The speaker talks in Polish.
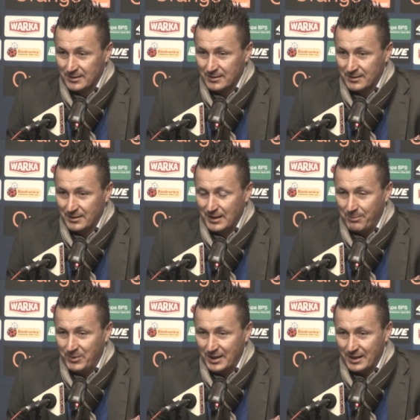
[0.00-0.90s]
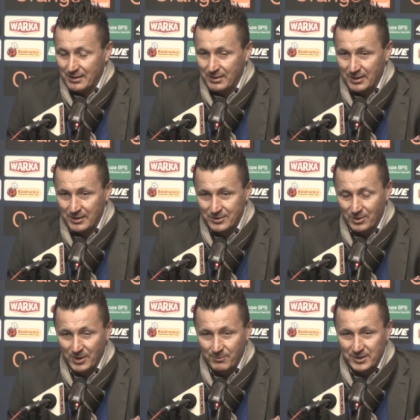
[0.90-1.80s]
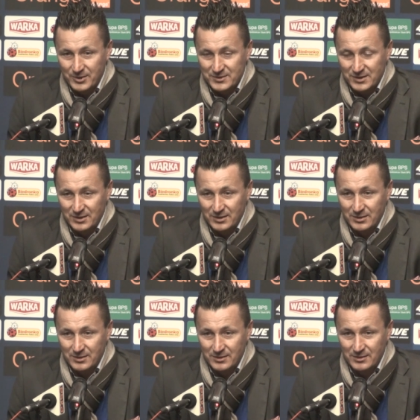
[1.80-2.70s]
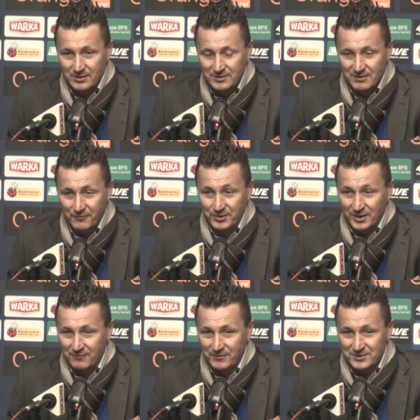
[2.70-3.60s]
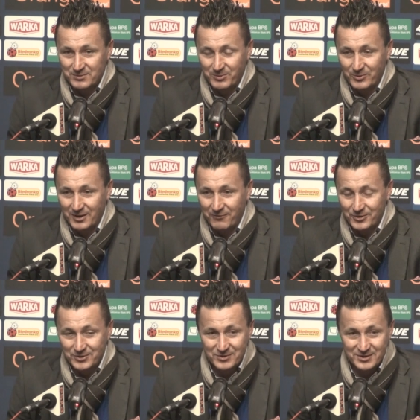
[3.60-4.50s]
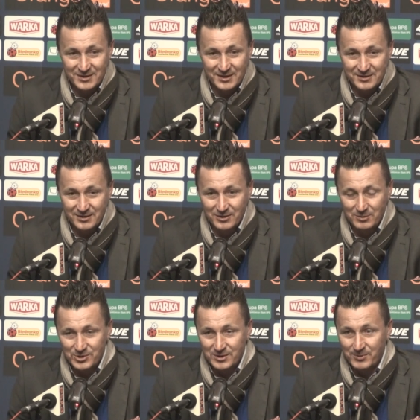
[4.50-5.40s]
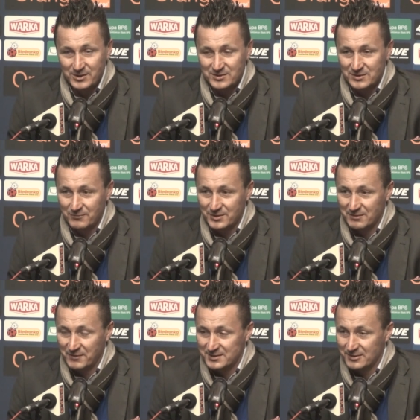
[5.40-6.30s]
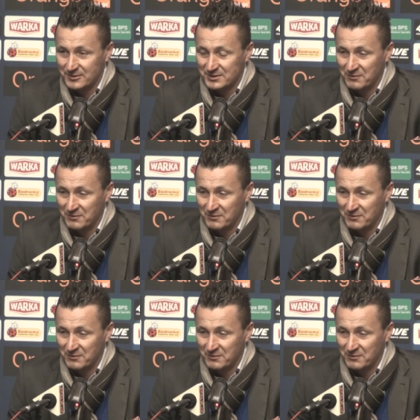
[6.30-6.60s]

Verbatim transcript: E, nabija Tomek Bandrowski e, zawodnika Wisły, piłka wchodzi w szesnastkę, no i można powiedzieć, znowu jest 2-0 i